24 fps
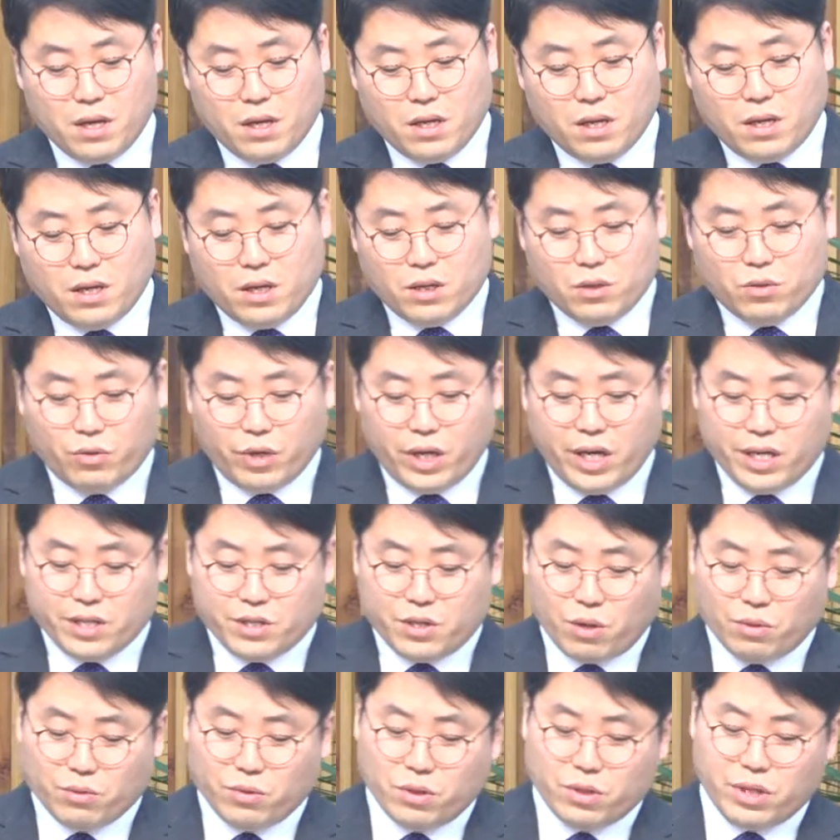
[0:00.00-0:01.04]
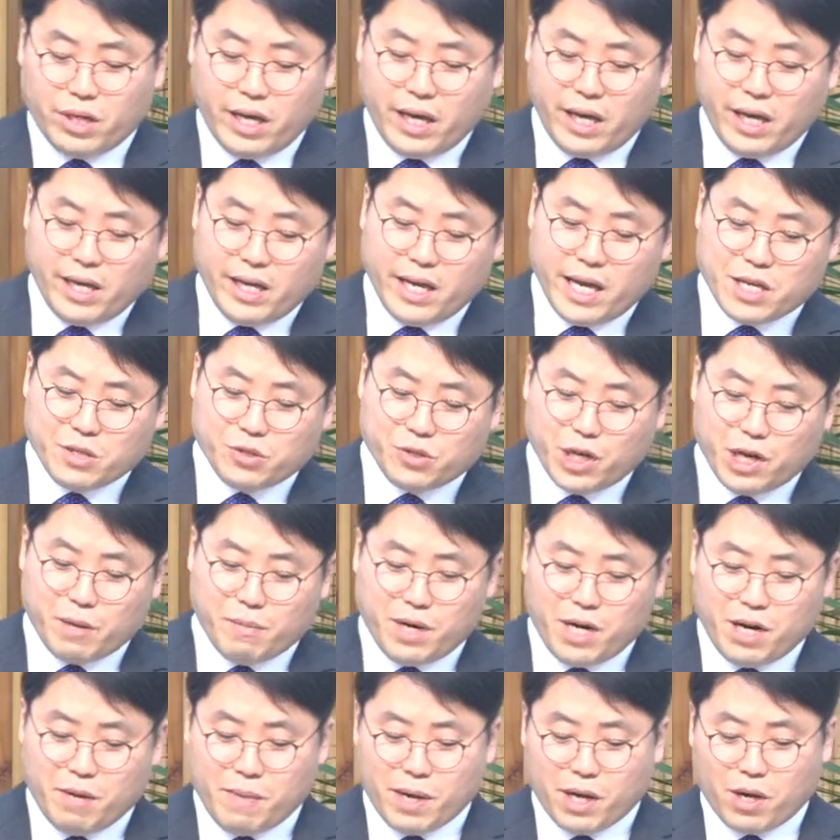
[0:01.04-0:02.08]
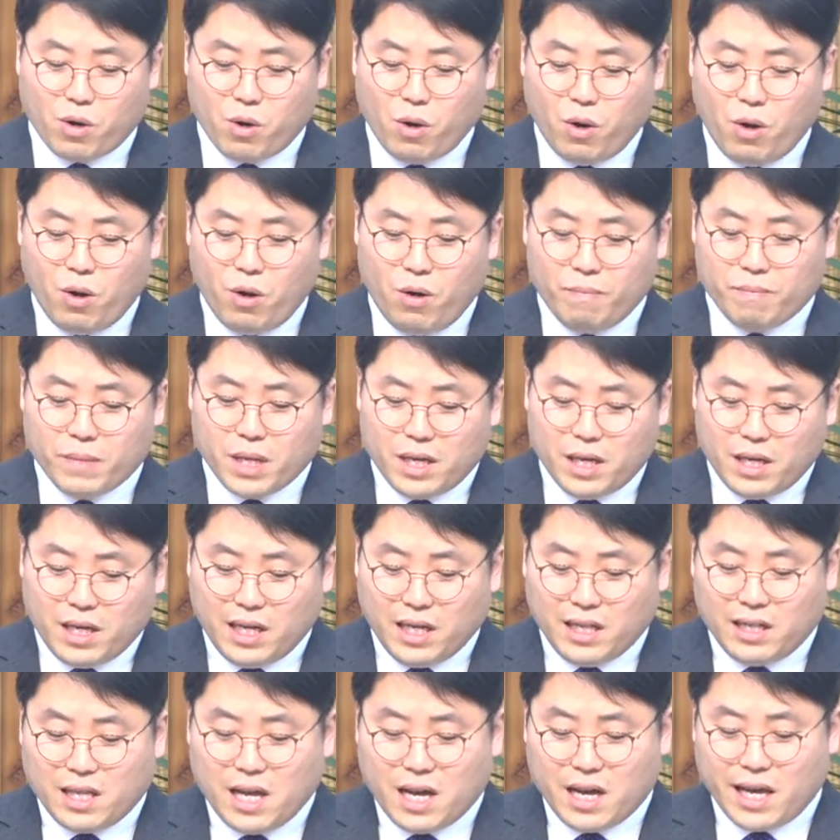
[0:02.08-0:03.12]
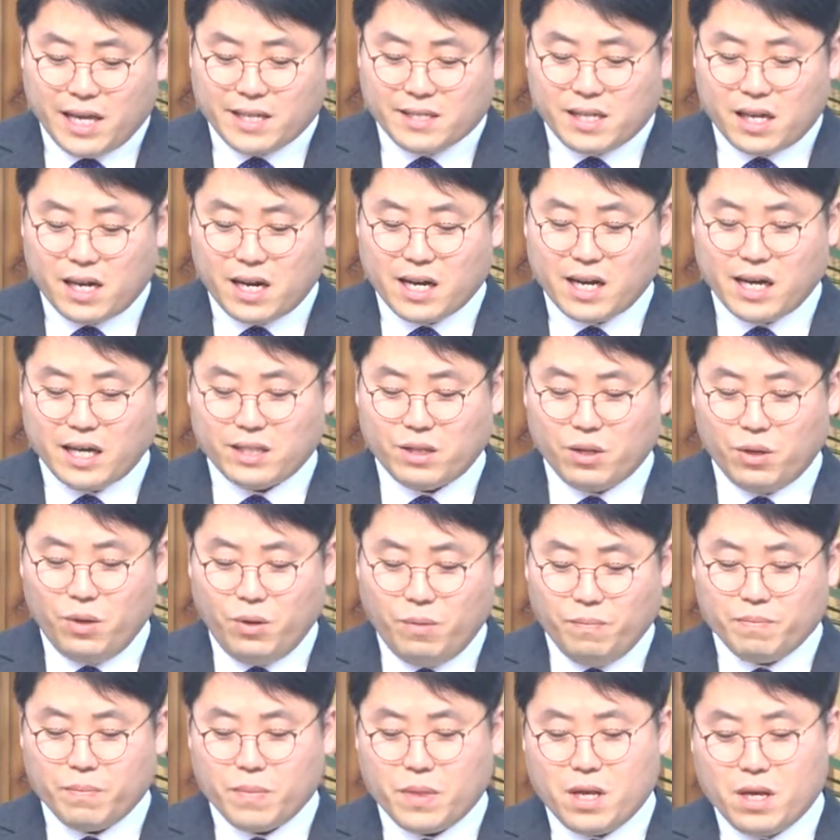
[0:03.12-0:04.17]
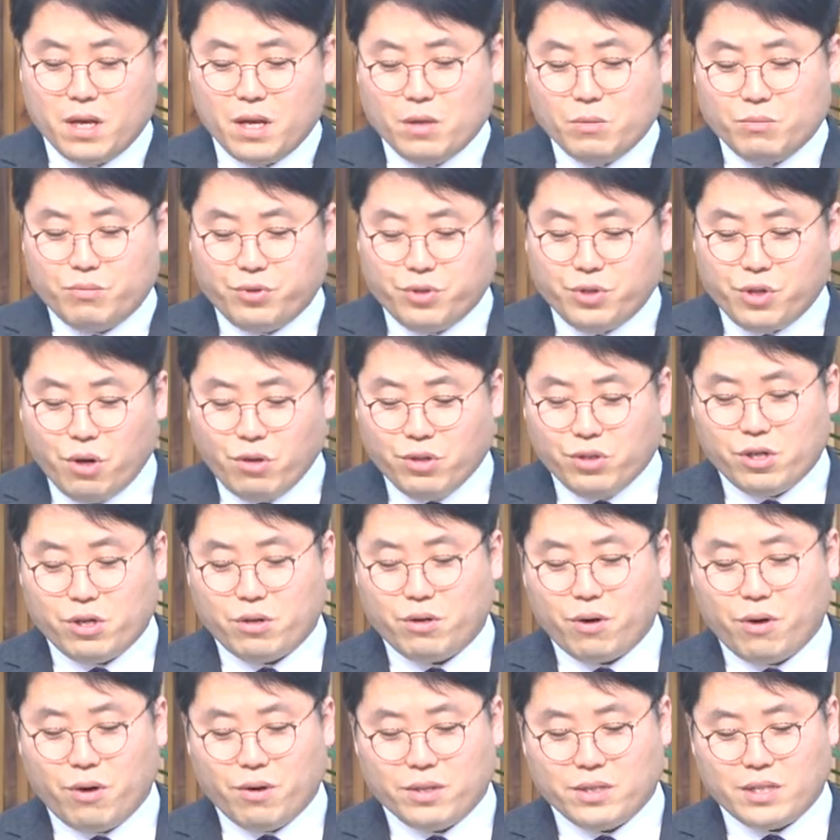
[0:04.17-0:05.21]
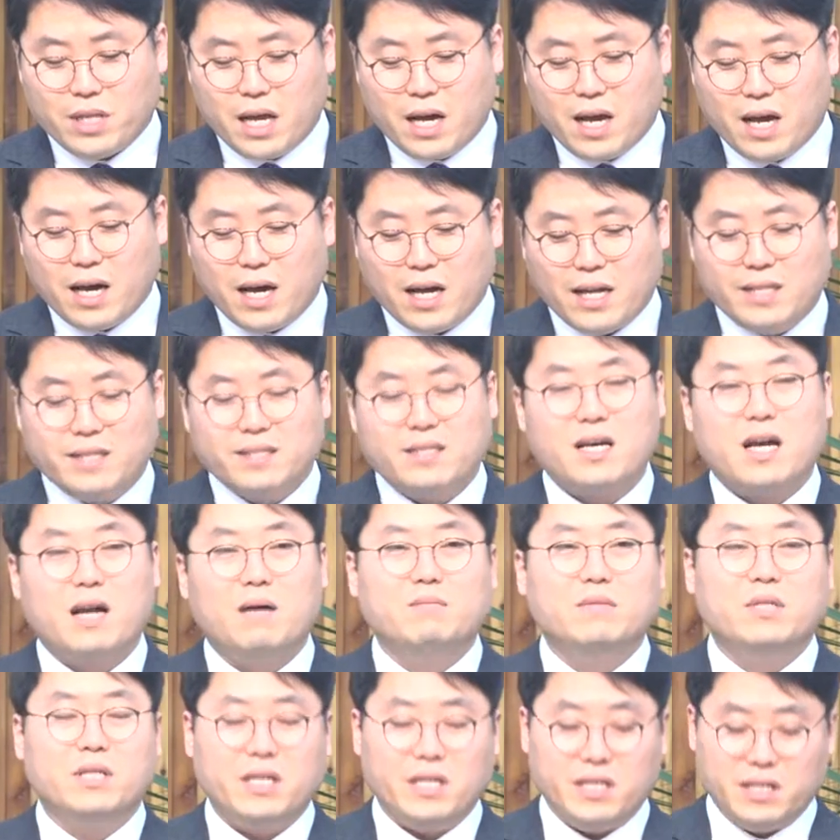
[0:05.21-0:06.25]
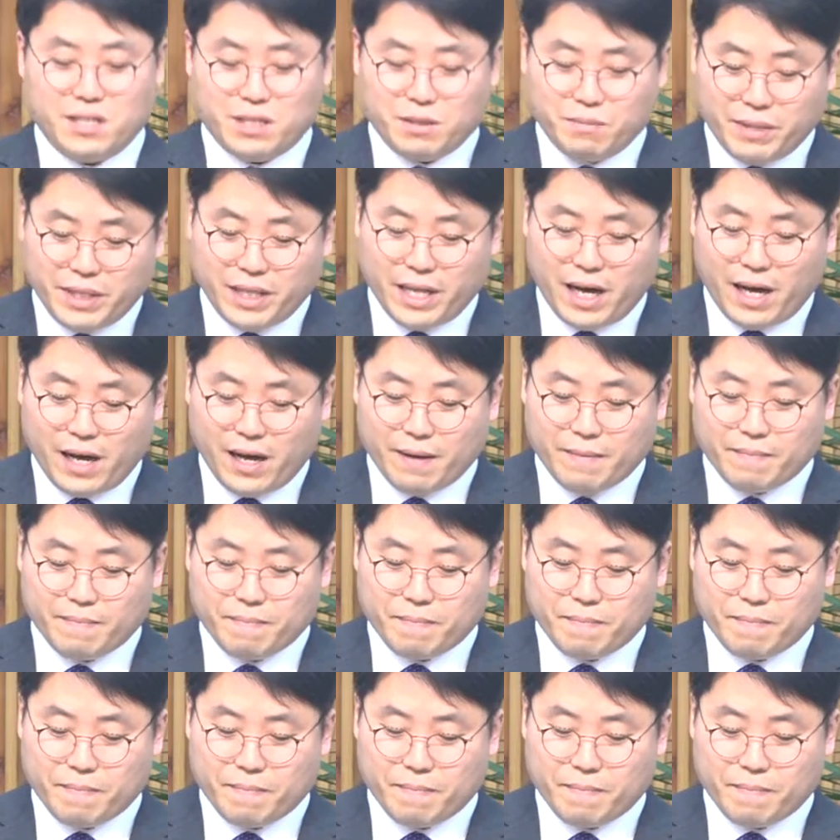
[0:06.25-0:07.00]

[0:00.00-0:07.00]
우리 성도들이 예수님을 믿고 이 땅에 살아가도 부정적으로 살아가는 사람들이 있습니다.